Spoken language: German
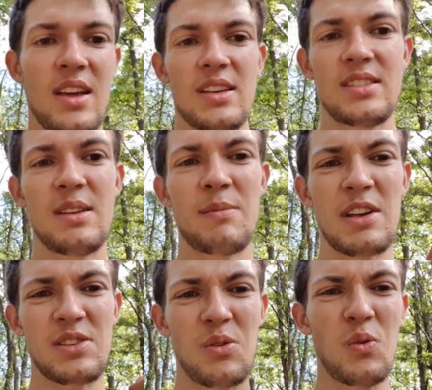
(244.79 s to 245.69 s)
ist nicht mehr
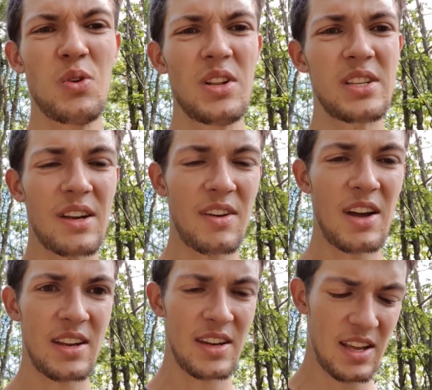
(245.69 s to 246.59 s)
so ultra weit. Naja,